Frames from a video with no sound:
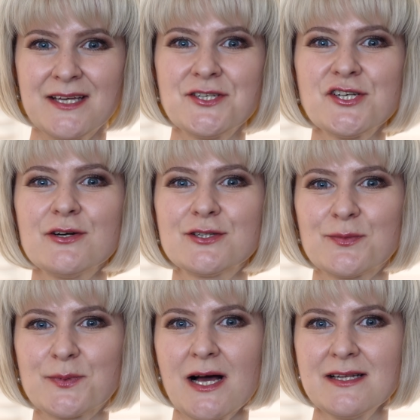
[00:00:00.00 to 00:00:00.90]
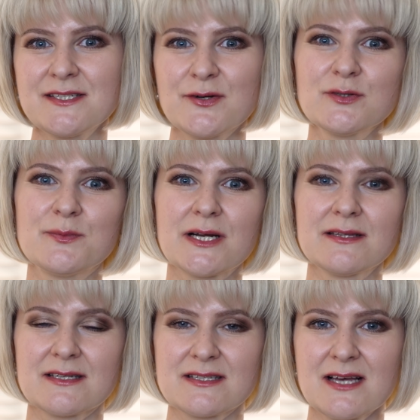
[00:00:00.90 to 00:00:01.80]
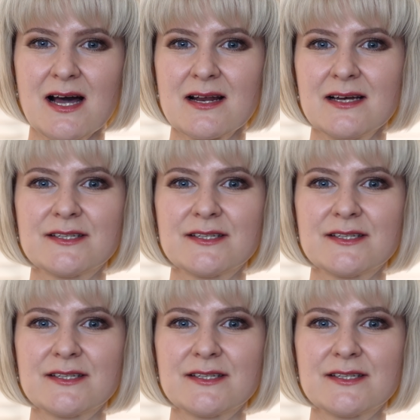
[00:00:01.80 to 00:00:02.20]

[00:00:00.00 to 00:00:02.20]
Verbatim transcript: Еще одно платье от бренда Zara.